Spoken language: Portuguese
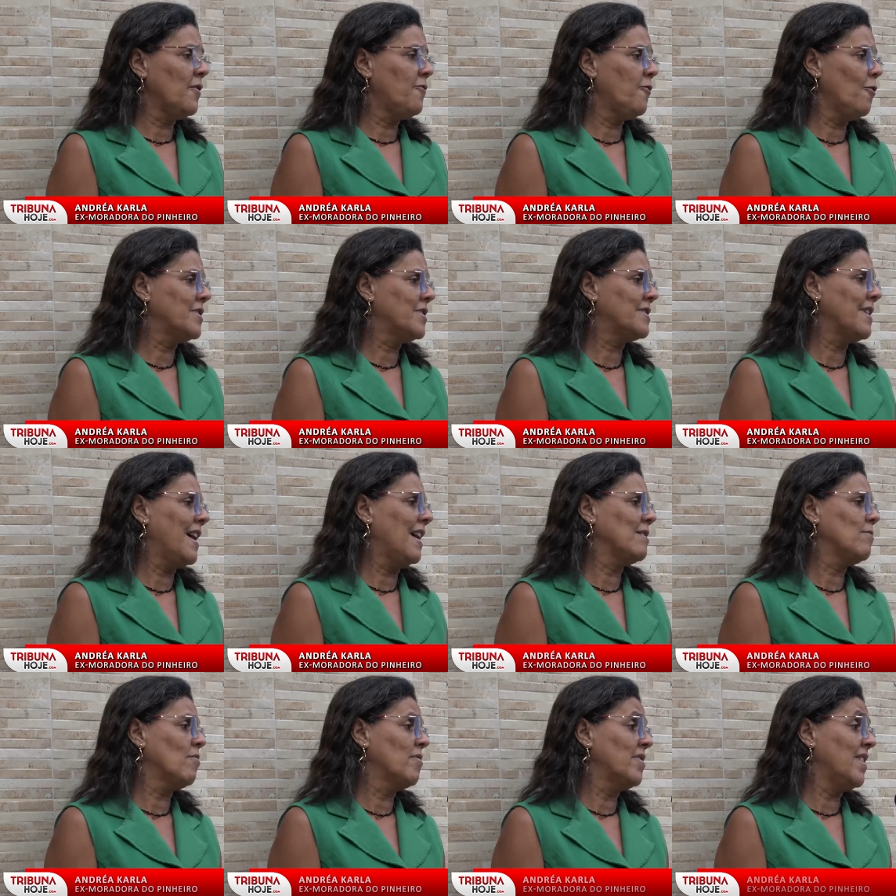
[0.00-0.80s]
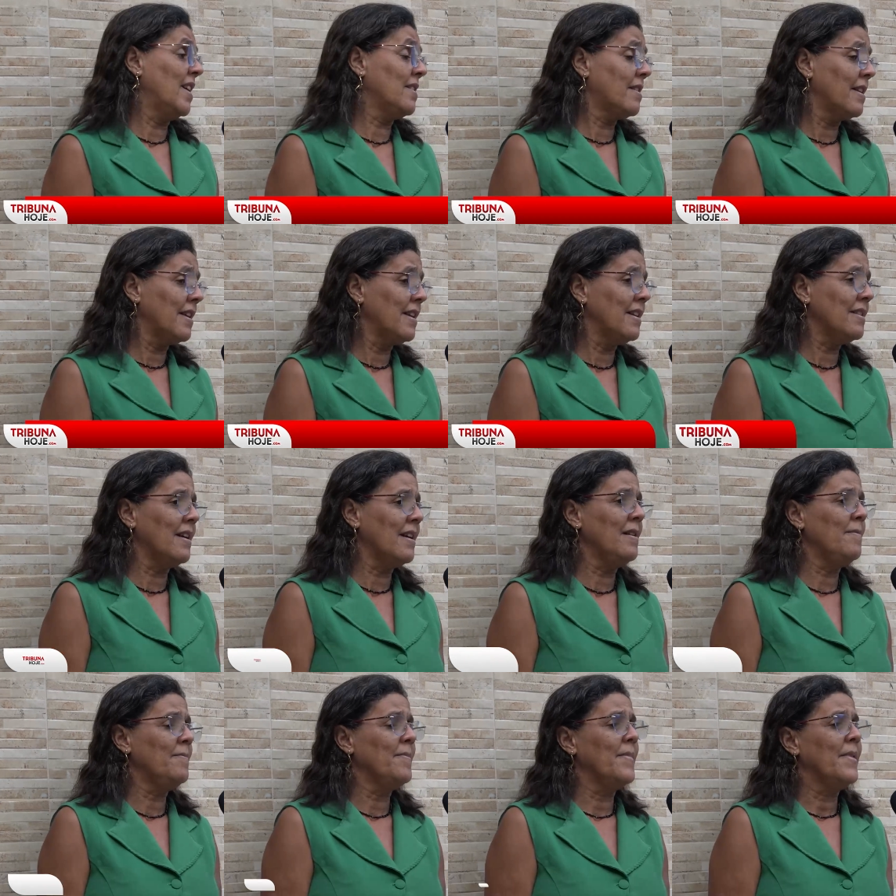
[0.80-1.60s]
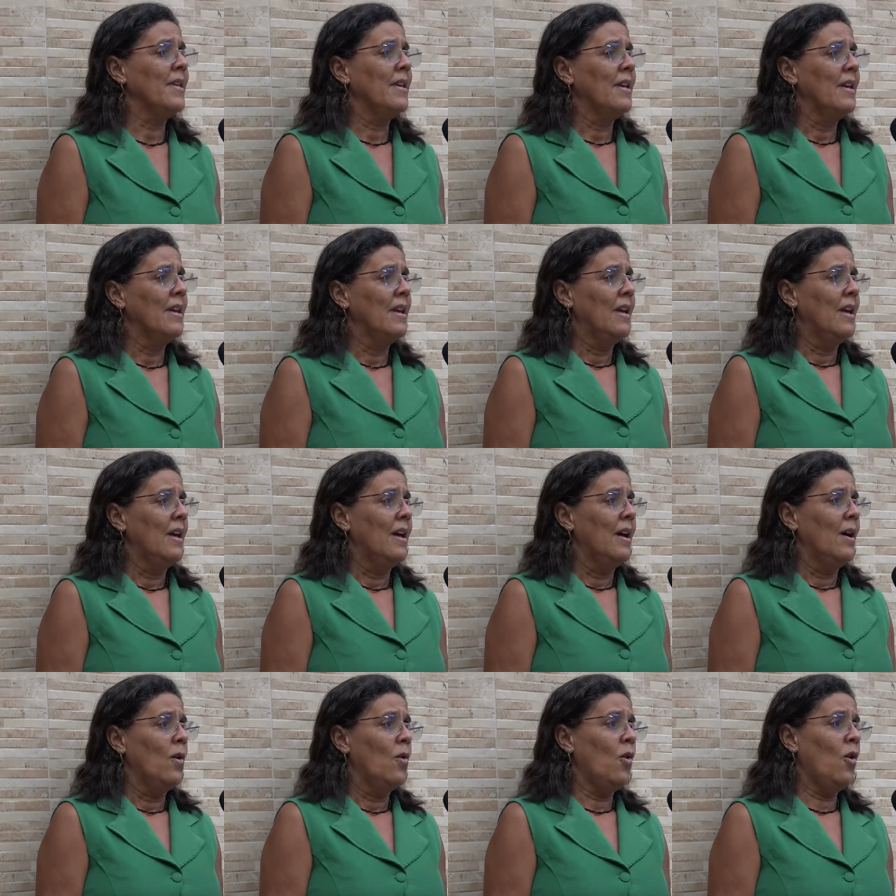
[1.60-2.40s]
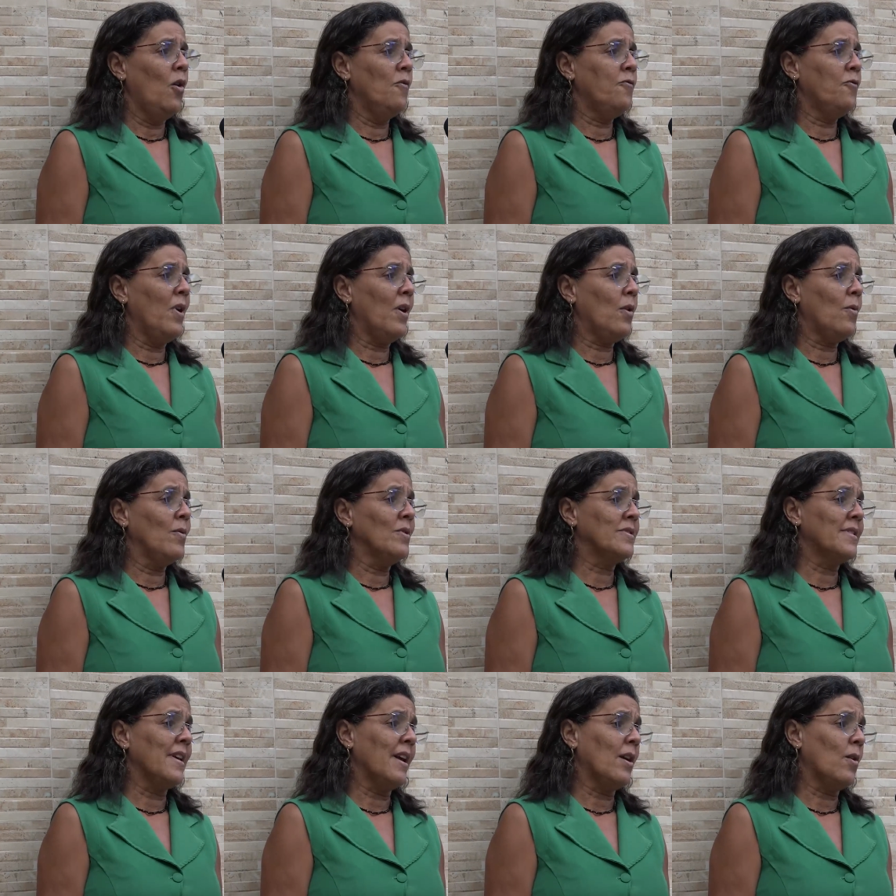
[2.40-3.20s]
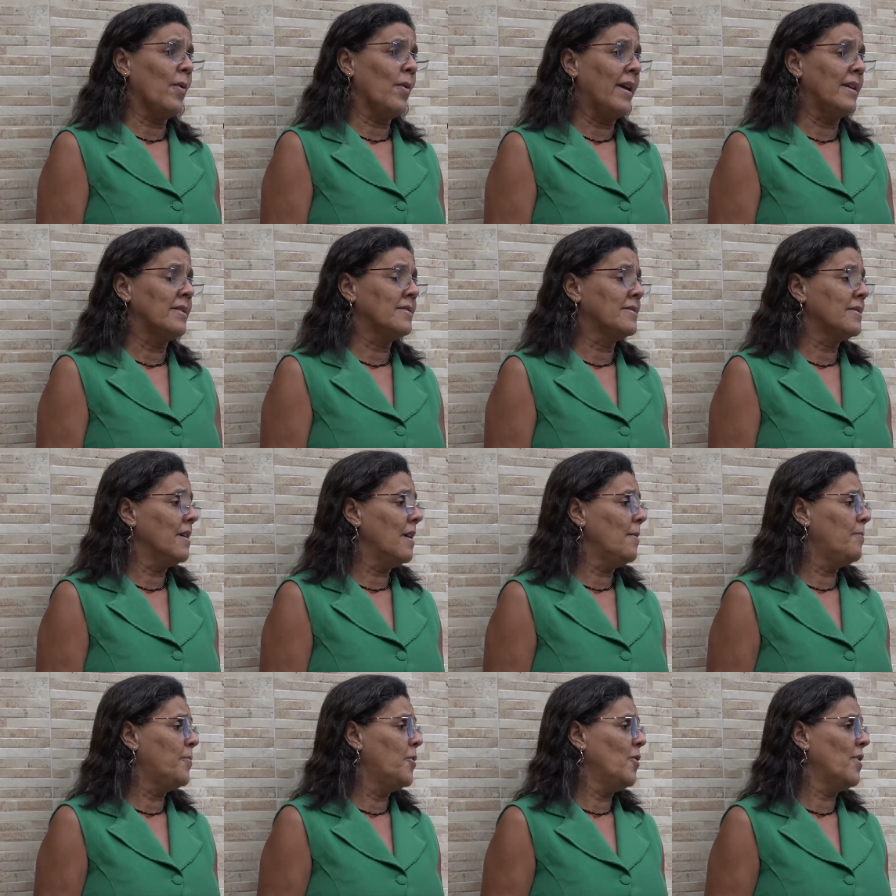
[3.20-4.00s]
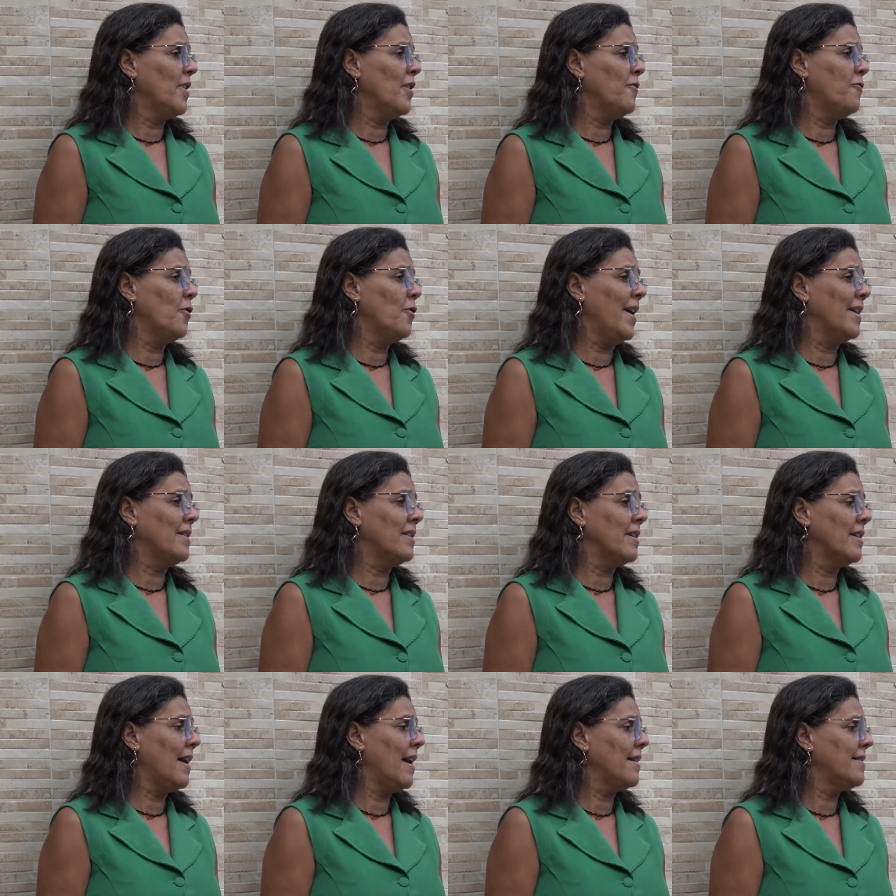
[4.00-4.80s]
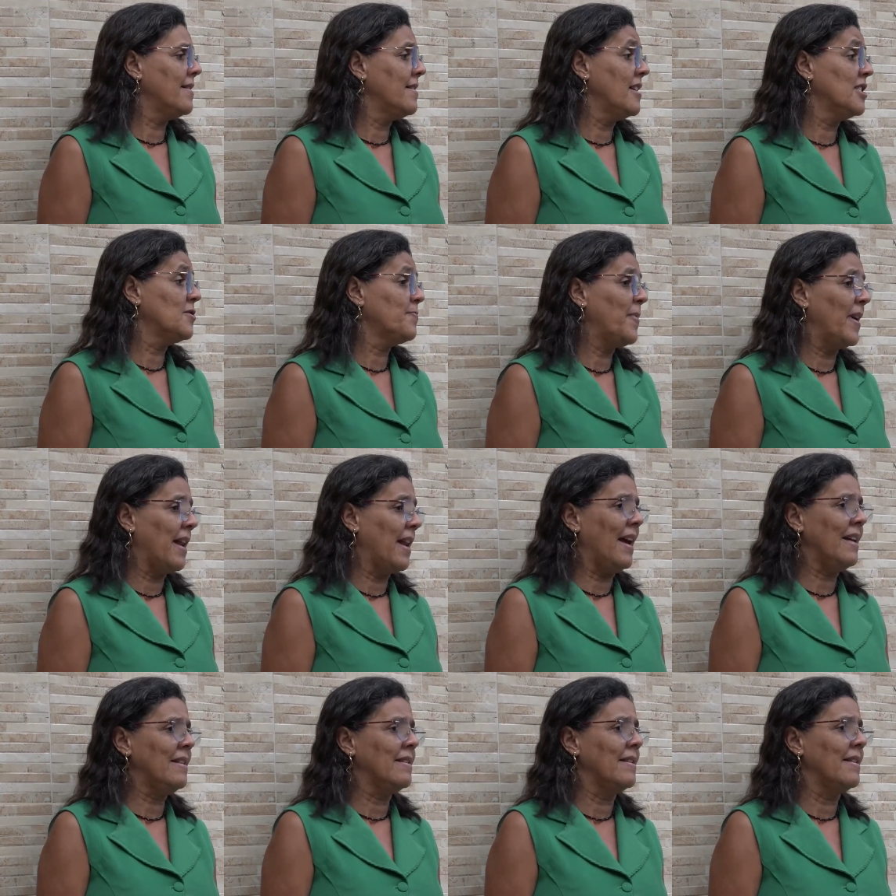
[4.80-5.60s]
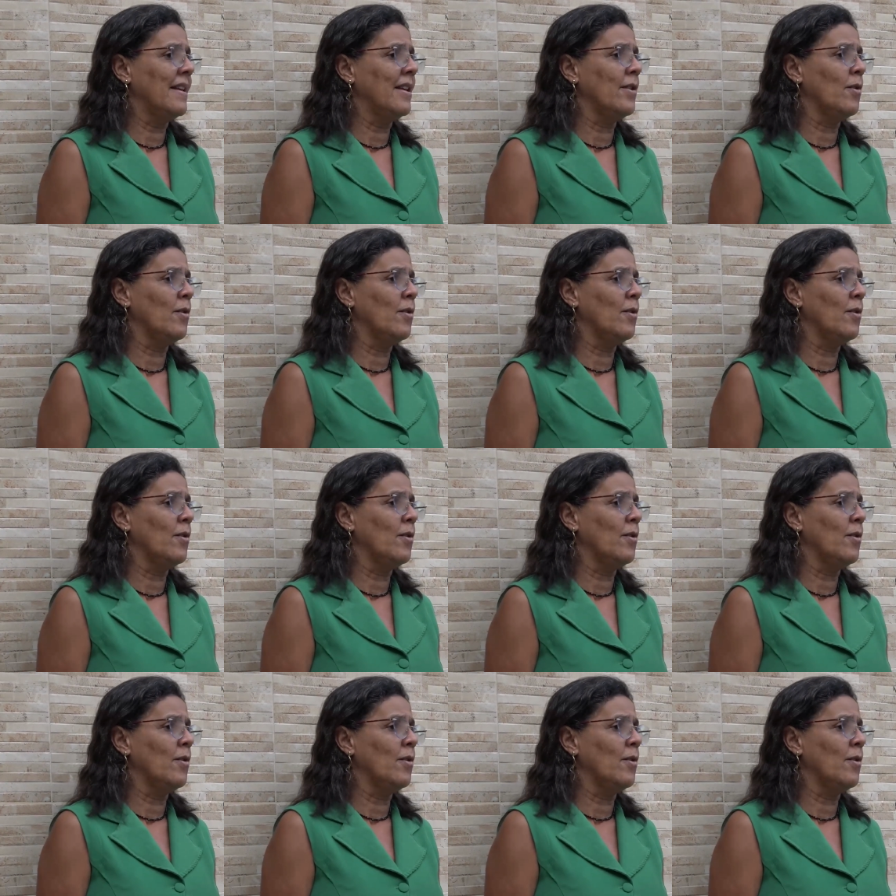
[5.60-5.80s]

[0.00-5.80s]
forçada no dia 30 Houve uma consequência, porque foi uma retirada inesperada, né?